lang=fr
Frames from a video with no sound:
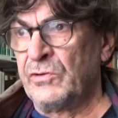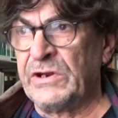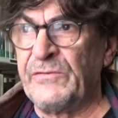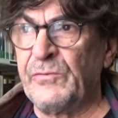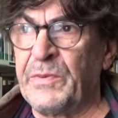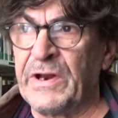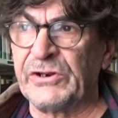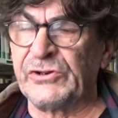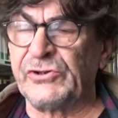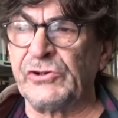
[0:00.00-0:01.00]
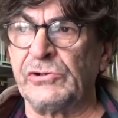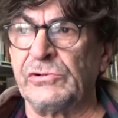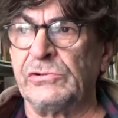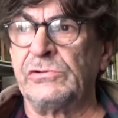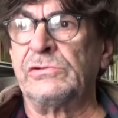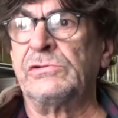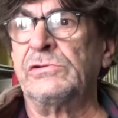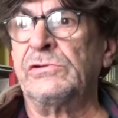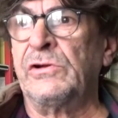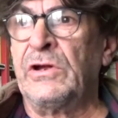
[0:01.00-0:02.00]
On a vu plein de
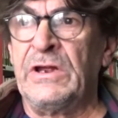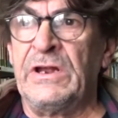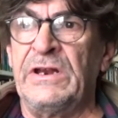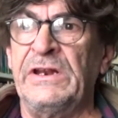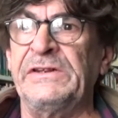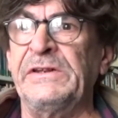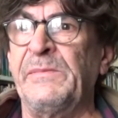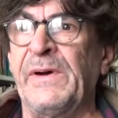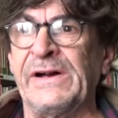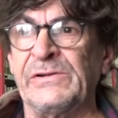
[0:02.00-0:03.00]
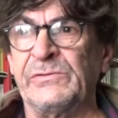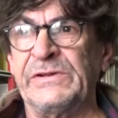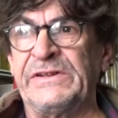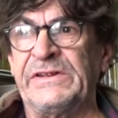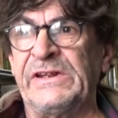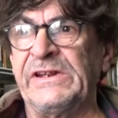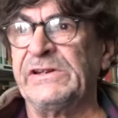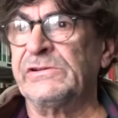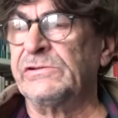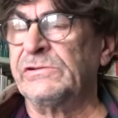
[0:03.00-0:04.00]
gens. Euh, les débats ont
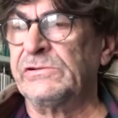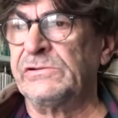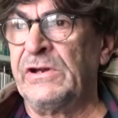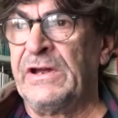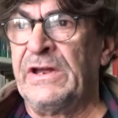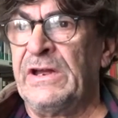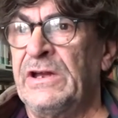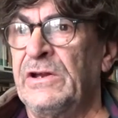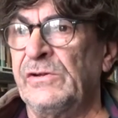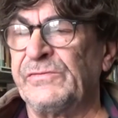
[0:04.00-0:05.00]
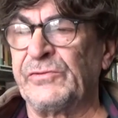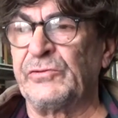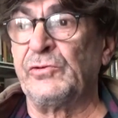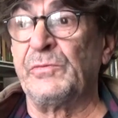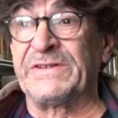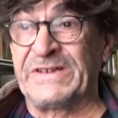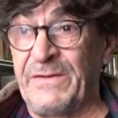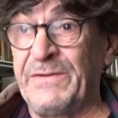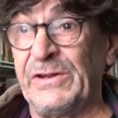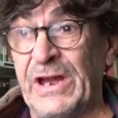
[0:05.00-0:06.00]
été euh, fructueux parce qu'il
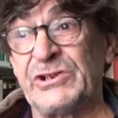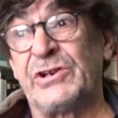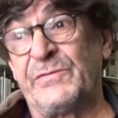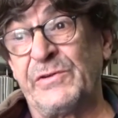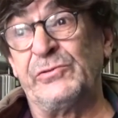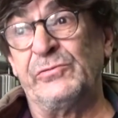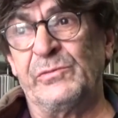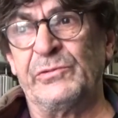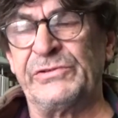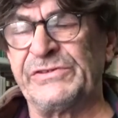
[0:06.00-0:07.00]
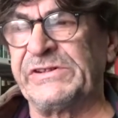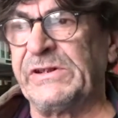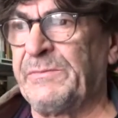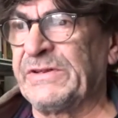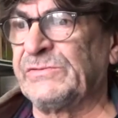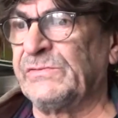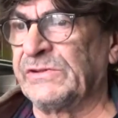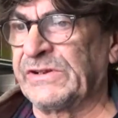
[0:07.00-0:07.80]
y avait à chaque fois du monde, ce qui n'est pas souvent le